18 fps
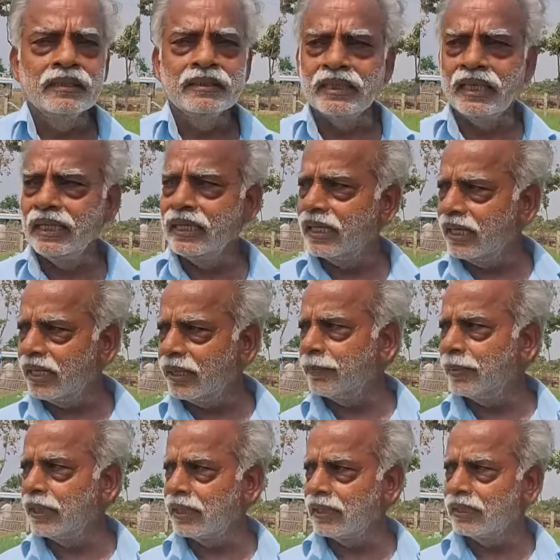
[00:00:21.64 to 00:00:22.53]
சரி என்ன
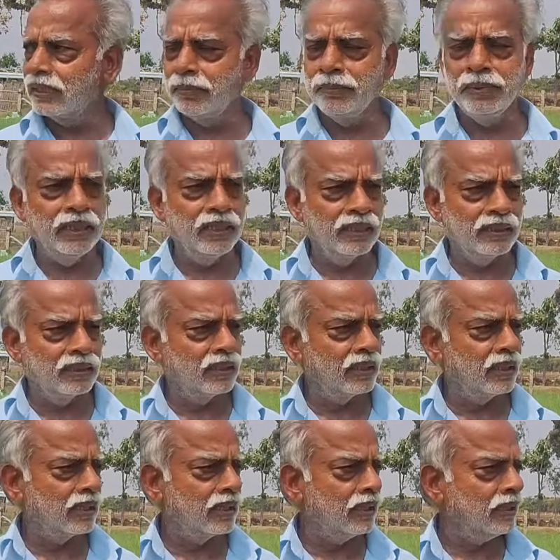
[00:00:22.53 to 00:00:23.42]
பண்ணுறது
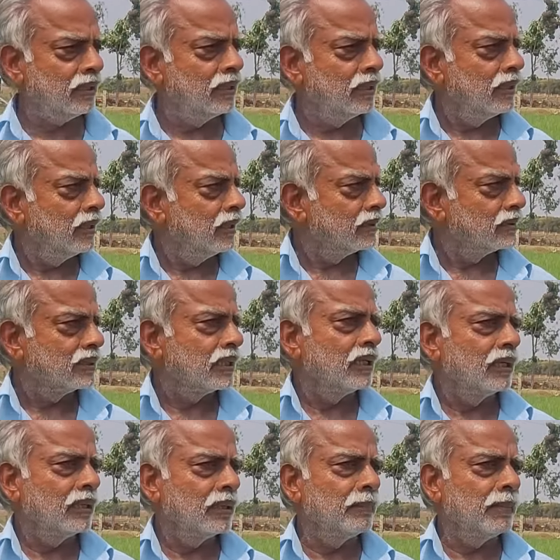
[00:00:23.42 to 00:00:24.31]
அப்படிங்கிறதுக்காக
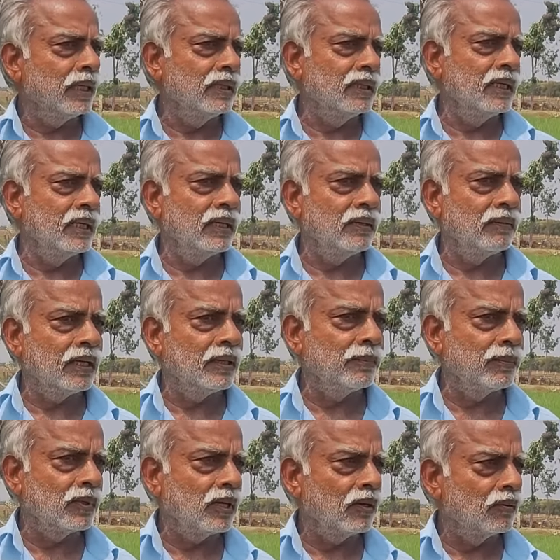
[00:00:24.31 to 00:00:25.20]
சரி மருந்து கடையில்
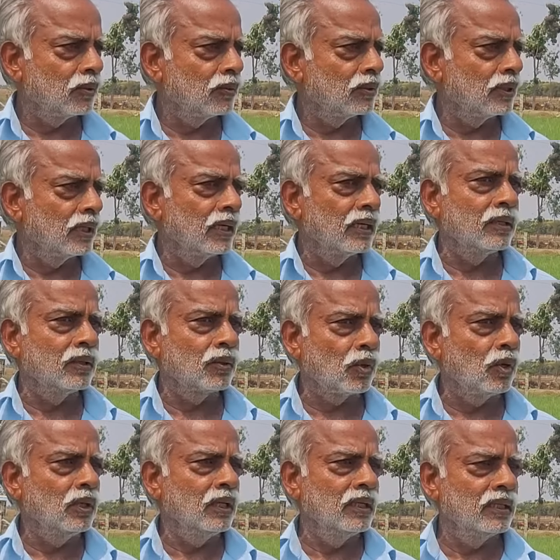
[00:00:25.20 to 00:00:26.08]
வாங்க போனால் அவர் எங்கள்
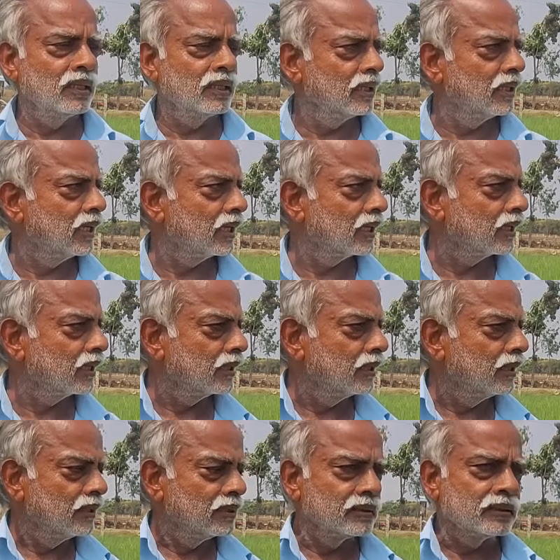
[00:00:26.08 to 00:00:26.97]
ட்ரோன் இருக்குன்னாரு
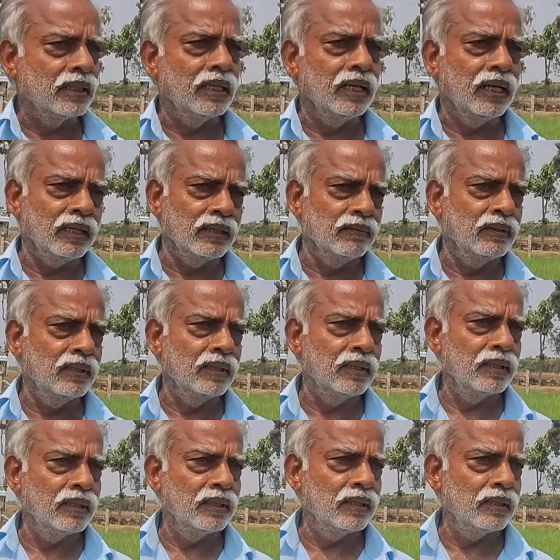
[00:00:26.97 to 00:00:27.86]
சரி நாங்கள்
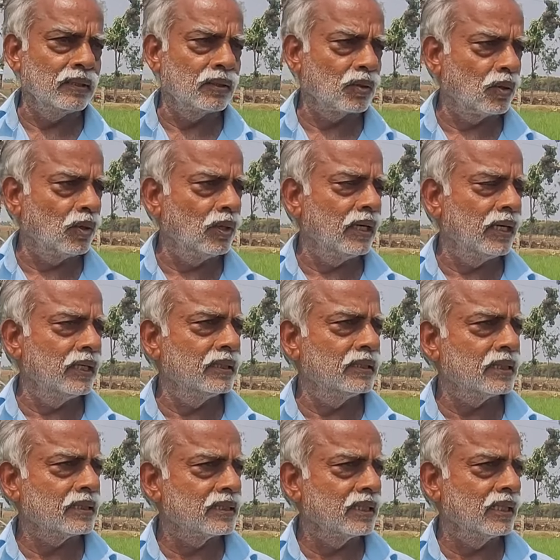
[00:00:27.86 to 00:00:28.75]
ட்ரோனில்
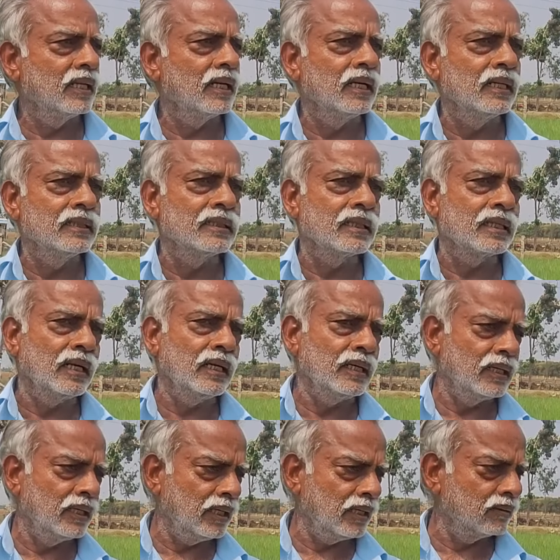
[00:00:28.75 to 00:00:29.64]
அடித்தா சீக்கிரம்
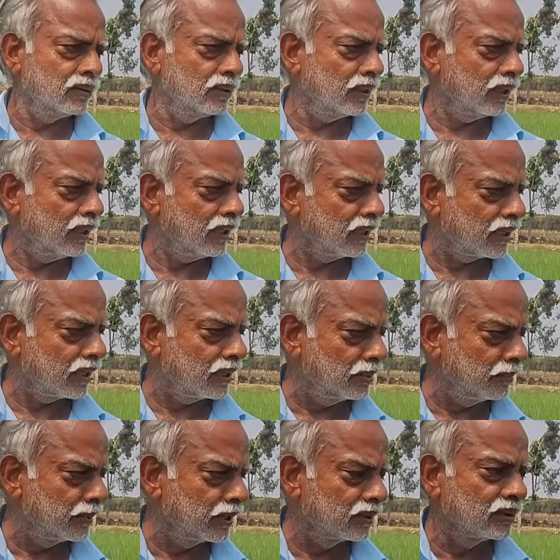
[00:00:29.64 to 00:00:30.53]
அடிச்சிடலாம் ரெண்டாவது நல்லா
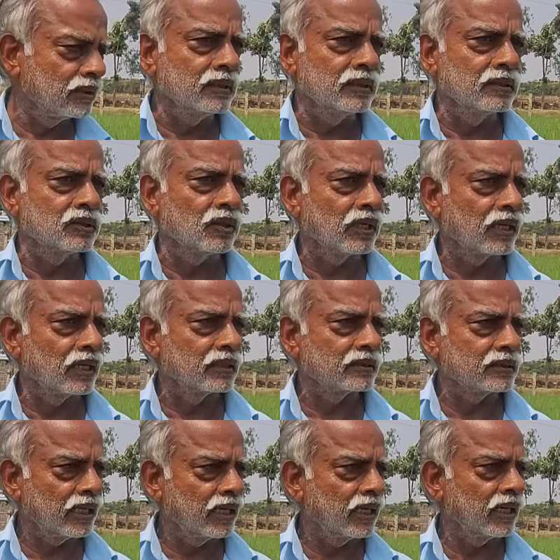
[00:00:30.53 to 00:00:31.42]
கட்டுப்படுத்தணும்னு சொன்னார்
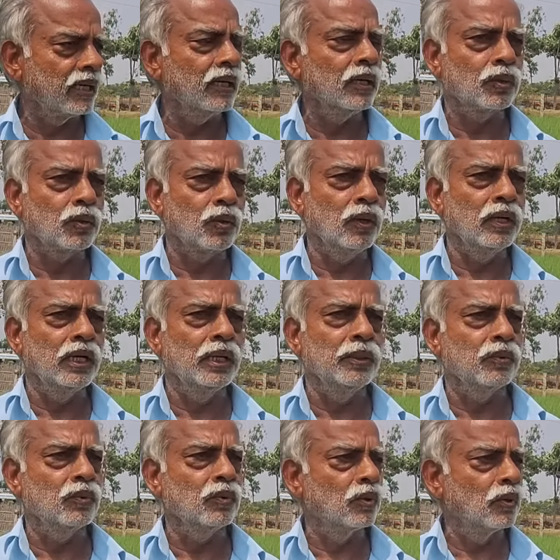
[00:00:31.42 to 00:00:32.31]
சரி அதனால் ட்ரோனில்
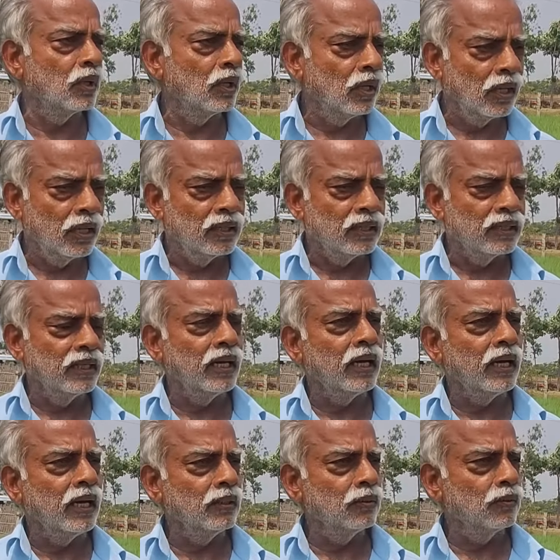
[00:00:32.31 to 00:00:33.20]
அடிப்போம் இதே
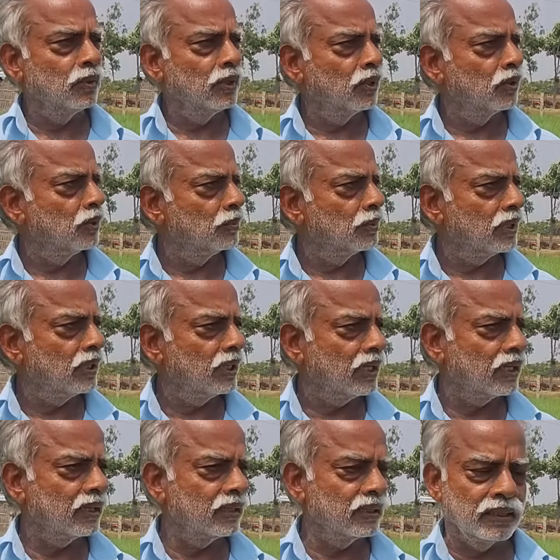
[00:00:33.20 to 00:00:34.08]
ஆள் கூலியை கூப்பிட்டு
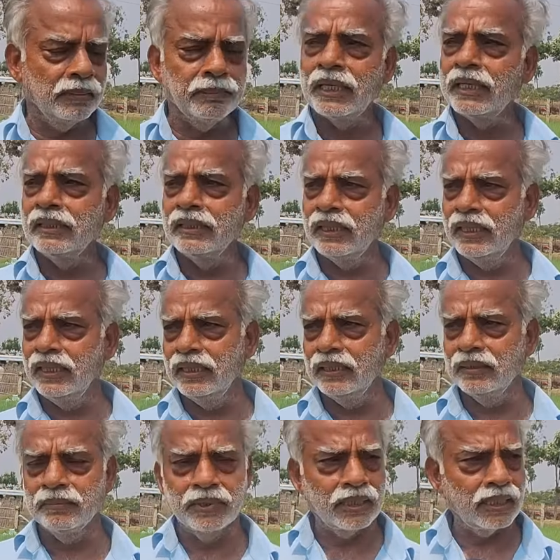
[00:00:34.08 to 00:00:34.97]
நாங்கள் இதுக்கு மருந்து
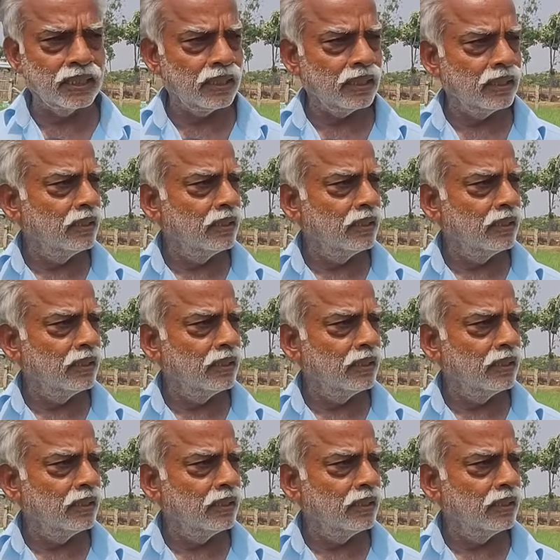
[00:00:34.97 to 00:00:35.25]
அடிக்கணும்னா